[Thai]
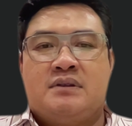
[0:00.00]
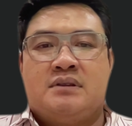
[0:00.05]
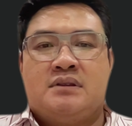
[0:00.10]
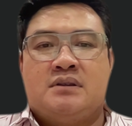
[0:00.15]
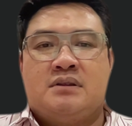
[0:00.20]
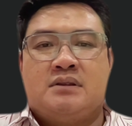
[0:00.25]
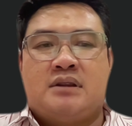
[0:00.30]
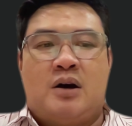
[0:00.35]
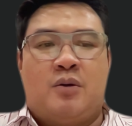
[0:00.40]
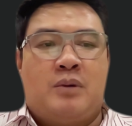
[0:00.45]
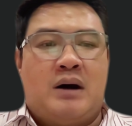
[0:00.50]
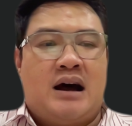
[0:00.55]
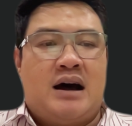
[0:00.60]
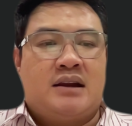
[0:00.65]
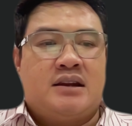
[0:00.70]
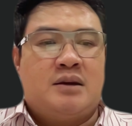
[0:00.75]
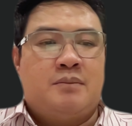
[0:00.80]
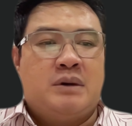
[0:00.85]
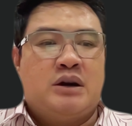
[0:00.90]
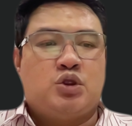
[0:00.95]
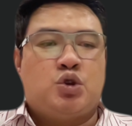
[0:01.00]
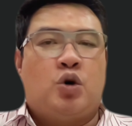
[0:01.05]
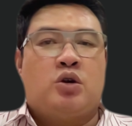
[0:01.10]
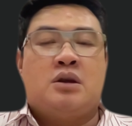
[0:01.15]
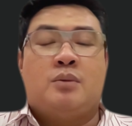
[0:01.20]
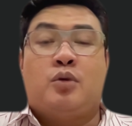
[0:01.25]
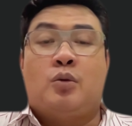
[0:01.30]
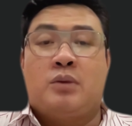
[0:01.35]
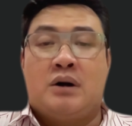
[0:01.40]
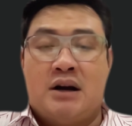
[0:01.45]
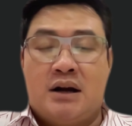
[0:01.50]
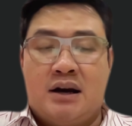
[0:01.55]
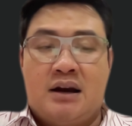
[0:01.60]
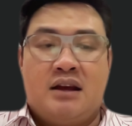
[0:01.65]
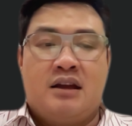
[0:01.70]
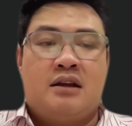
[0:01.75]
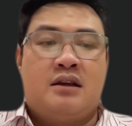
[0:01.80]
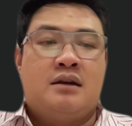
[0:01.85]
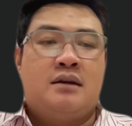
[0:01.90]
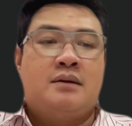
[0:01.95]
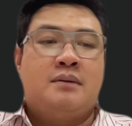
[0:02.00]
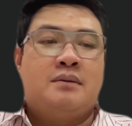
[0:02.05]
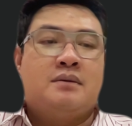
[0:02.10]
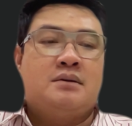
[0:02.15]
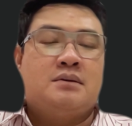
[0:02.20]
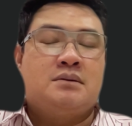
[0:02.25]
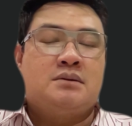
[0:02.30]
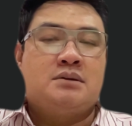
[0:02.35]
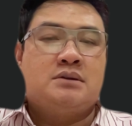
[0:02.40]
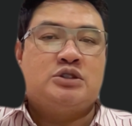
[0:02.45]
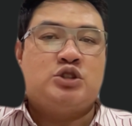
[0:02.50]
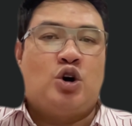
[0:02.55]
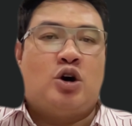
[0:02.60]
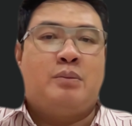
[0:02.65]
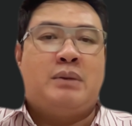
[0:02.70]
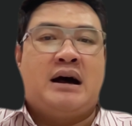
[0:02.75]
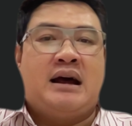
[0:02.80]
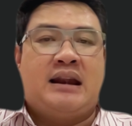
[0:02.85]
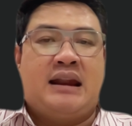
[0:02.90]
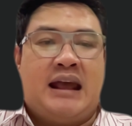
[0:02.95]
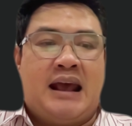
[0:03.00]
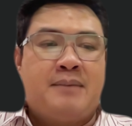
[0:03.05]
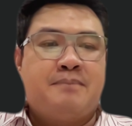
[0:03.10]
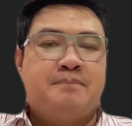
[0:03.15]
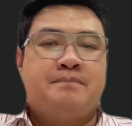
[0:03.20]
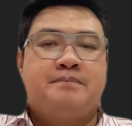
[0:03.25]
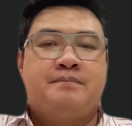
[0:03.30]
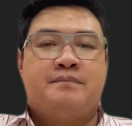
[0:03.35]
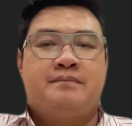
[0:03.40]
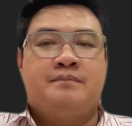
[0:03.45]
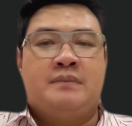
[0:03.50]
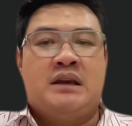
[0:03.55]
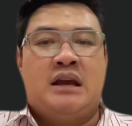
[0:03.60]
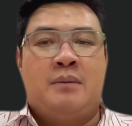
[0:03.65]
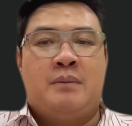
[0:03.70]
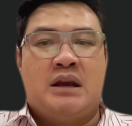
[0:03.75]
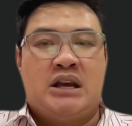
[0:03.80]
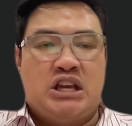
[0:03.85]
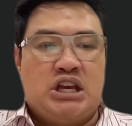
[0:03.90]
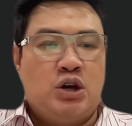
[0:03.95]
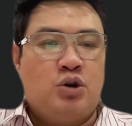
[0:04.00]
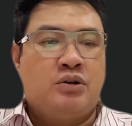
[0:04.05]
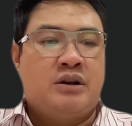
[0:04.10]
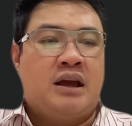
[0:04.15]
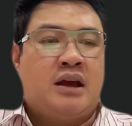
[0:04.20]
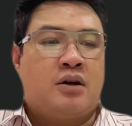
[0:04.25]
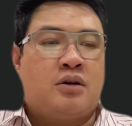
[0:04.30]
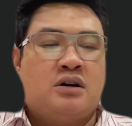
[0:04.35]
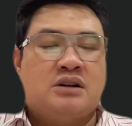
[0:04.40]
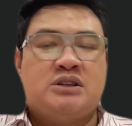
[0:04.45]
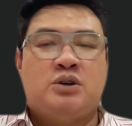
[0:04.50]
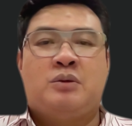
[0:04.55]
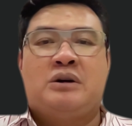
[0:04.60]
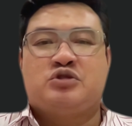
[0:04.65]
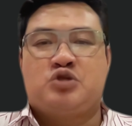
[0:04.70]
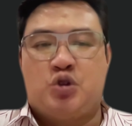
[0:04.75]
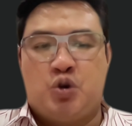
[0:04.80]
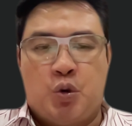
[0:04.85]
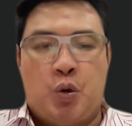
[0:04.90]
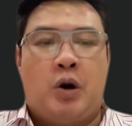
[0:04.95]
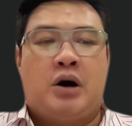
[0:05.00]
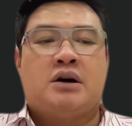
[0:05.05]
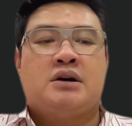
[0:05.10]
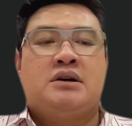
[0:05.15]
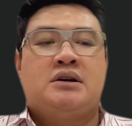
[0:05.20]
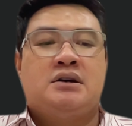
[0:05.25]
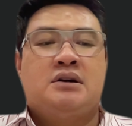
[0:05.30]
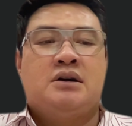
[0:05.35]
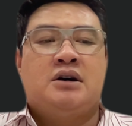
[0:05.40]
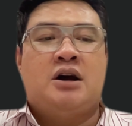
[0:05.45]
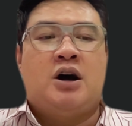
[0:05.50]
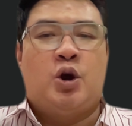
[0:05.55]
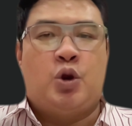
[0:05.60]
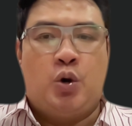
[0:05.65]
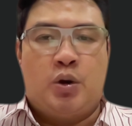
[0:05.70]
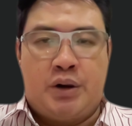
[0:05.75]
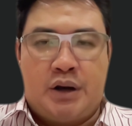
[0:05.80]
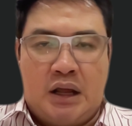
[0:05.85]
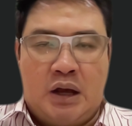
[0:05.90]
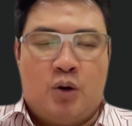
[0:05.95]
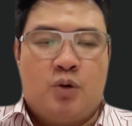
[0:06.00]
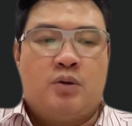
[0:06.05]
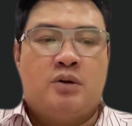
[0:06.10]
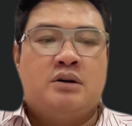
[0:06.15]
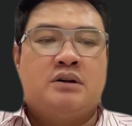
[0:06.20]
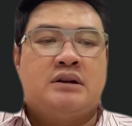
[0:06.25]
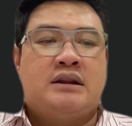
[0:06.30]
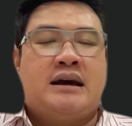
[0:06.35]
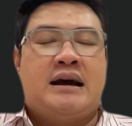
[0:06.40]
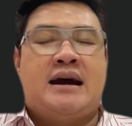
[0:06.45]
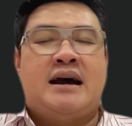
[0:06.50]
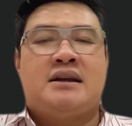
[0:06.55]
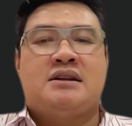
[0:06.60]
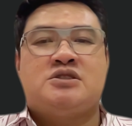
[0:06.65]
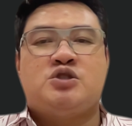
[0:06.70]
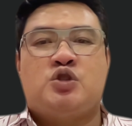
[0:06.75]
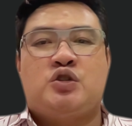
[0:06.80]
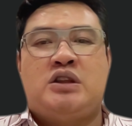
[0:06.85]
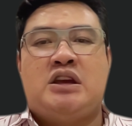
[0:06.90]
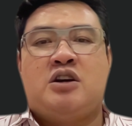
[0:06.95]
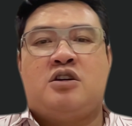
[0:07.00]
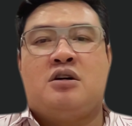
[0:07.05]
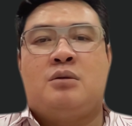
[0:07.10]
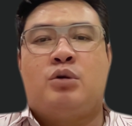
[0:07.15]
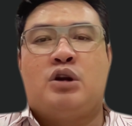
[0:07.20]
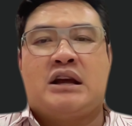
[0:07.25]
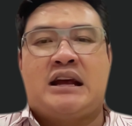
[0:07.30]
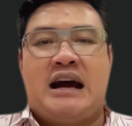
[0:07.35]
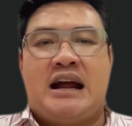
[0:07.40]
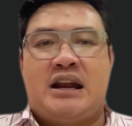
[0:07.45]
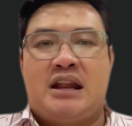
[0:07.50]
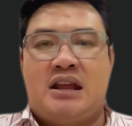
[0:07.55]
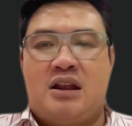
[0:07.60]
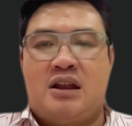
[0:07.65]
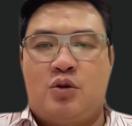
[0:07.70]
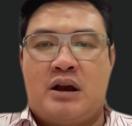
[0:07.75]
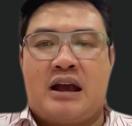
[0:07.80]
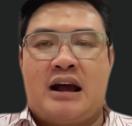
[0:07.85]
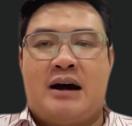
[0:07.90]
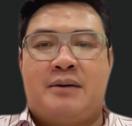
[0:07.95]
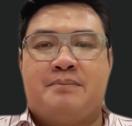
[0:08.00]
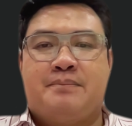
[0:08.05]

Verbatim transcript: แต่ว่าในเบื้องต้นเนี่ยผมเคยจองผ่านแอป BMAQ เนี่ยก็ถือว่าสะดวกรวดเร็วนะฮะ เจ้าหน้าที่ก็บริการดีด้วยครับ